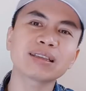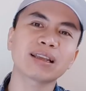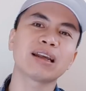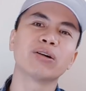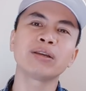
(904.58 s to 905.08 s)

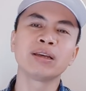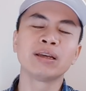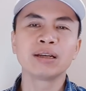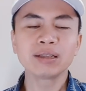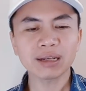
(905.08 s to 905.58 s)
thay đổi.
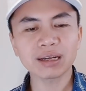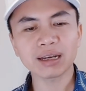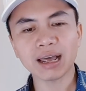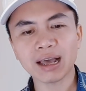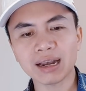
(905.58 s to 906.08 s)
Thứ nhất
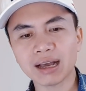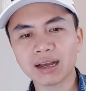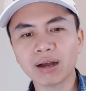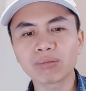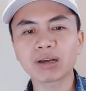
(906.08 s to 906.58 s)
là là
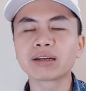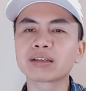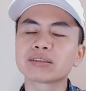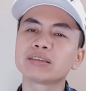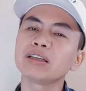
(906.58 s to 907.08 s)
không
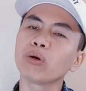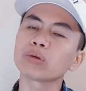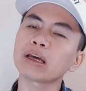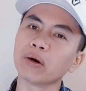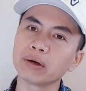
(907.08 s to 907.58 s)
cần chính phủ
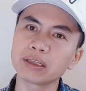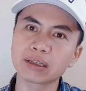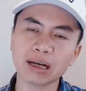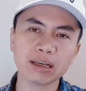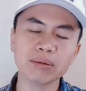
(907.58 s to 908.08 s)
thay đổi thì
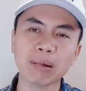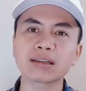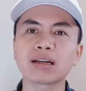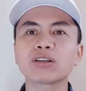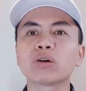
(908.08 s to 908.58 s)
các cái bảng
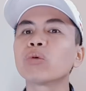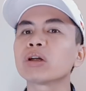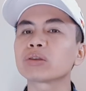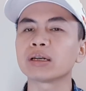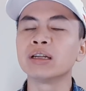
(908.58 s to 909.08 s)
giá đất cũng
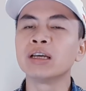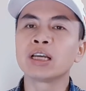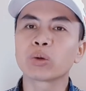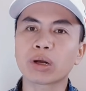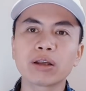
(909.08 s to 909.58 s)
hoàn toàn
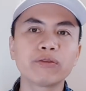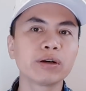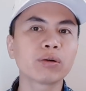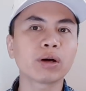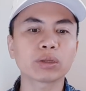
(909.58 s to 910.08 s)
của các địa
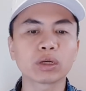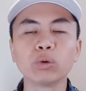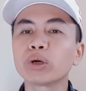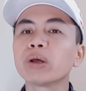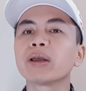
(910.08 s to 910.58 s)
phương hoàn toàn đủ
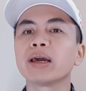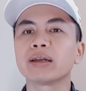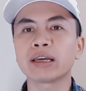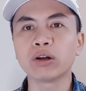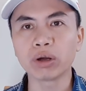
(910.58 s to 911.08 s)
cái điều kiện
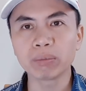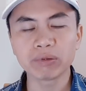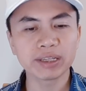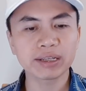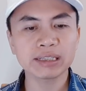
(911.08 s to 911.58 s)
để thay đổi bởi
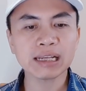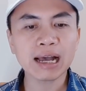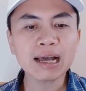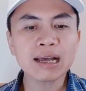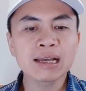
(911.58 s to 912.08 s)
vì cái
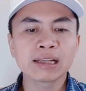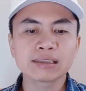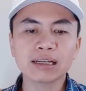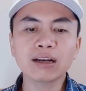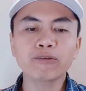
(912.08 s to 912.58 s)
giá
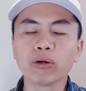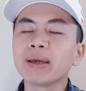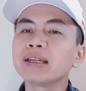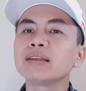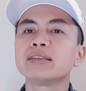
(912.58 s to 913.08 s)
giá đất phổ
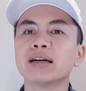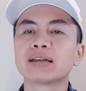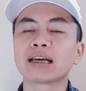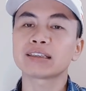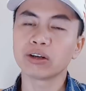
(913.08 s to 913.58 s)
biến trên thị
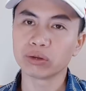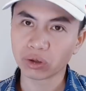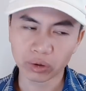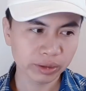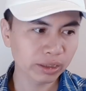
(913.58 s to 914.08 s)
trường đã thay đổi
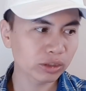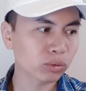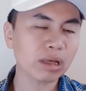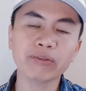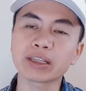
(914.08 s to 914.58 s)
rồi nên
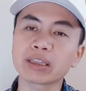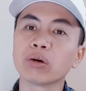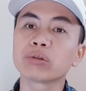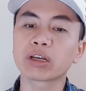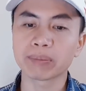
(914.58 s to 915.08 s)
chúng ta phải thay
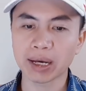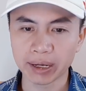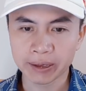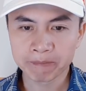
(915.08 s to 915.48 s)
đổi cho kịp thời